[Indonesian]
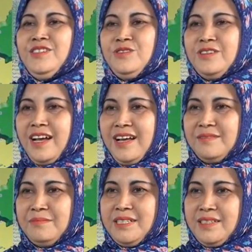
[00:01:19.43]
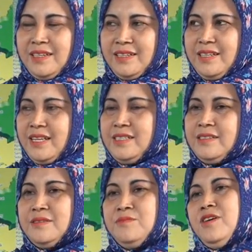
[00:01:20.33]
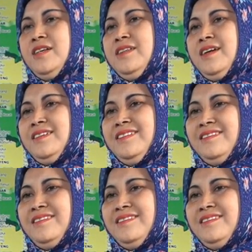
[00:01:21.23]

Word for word: juga ber, e, dari semuanya